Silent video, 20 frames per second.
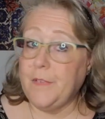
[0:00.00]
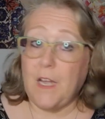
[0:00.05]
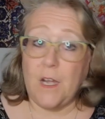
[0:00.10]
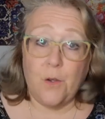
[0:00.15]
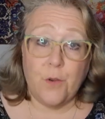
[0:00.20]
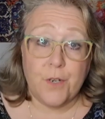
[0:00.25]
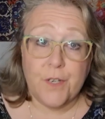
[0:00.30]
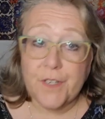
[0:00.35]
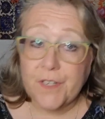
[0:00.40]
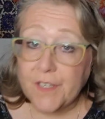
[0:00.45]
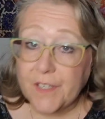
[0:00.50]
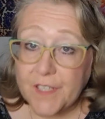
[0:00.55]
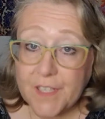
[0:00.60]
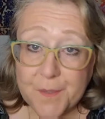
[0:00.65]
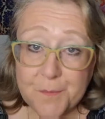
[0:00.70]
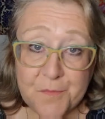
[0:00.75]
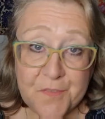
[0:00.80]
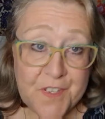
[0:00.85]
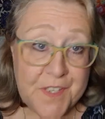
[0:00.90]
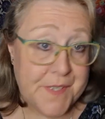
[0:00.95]

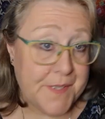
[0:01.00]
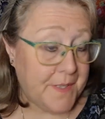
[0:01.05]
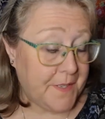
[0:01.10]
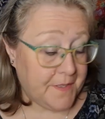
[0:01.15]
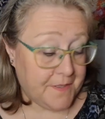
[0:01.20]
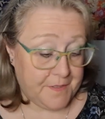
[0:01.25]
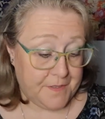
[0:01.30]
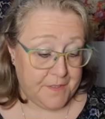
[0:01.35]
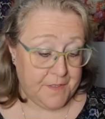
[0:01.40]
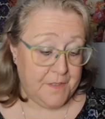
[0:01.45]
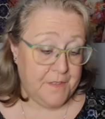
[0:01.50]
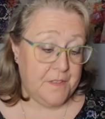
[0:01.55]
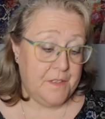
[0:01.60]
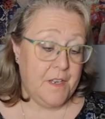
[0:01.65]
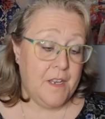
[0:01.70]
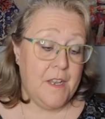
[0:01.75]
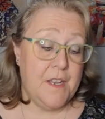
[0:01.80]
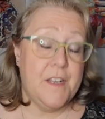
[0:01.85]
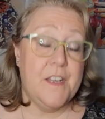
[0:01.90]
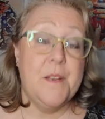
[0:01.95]
Augencreme wisst ihr, ne?
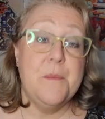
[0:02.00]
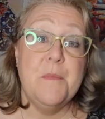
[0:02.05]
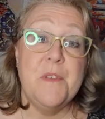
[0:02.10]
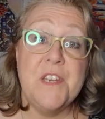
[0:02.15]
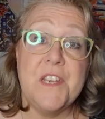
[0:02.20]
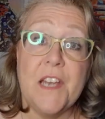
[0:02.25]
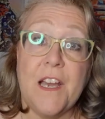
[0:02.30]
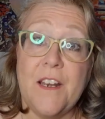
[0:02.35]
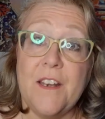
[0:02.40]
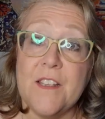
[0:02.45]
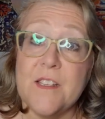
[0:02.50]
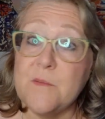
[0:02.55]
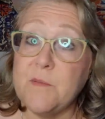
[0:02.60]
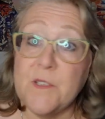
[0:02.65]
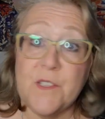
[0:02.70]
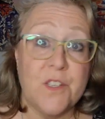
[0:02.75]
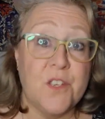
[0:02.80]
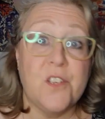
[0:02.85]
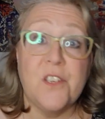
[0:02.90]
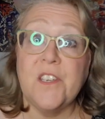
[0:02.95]
Nimm ich alles,
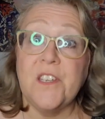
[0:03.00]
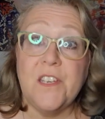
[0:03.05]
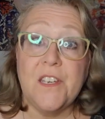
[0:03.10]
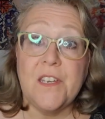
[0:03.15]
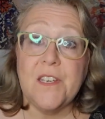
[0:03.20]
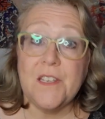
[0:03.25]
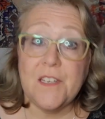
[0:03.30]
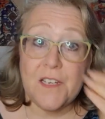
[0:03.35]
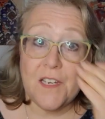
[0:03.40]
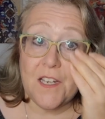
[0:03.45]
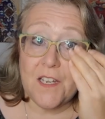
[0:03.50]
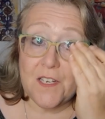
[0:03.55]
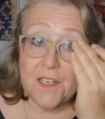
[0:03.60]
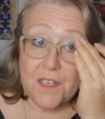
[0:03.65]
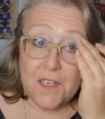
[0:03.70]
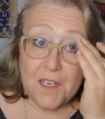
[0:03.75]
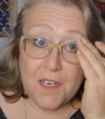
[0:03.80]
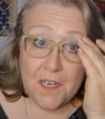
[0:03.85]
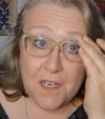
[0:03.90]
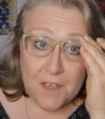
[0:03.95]
was ich kriegen
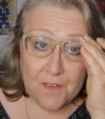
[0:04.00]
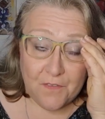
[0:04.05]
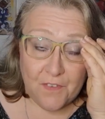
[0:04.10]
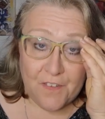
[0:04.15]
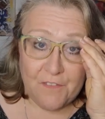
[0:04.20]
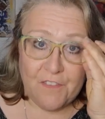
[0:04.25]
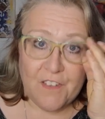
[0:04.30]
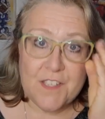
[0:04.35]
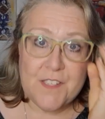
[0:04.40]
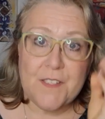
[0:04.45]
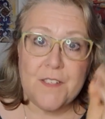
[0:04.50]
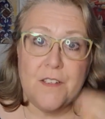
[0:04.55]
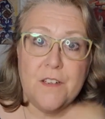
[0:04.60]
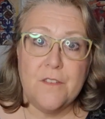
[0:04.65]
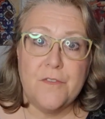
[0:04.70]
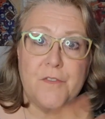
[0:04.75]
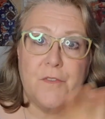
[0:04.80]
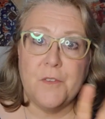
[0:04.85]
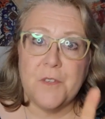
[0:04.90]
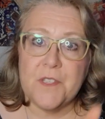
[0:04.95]
kann. Wenn was
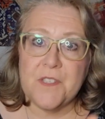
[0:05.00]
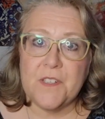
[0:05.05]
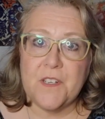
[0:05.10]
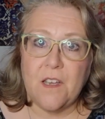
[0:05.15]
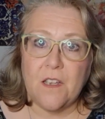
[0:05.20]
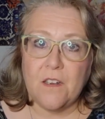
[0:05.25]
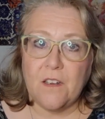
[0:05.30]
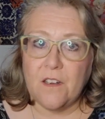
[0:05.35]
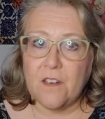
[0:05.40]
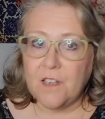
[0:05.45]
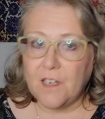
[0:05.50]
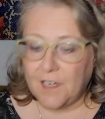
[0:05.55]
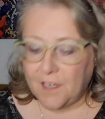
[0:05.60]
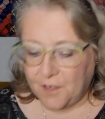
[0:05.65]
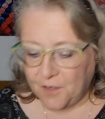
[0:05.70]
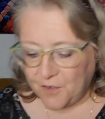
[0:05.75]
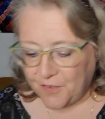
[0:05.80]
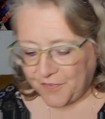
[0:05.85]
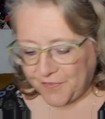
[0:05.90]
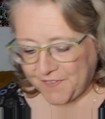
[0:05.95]
hilft, wird es
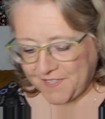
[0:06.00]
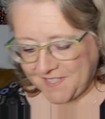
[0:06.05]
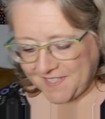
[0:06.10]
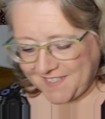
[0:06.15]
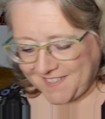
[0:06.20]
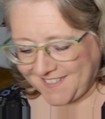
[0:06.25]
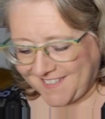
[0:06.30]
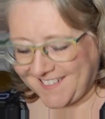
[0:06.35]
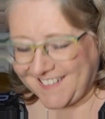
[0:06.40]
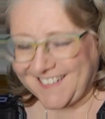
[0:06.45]
nachgekauft.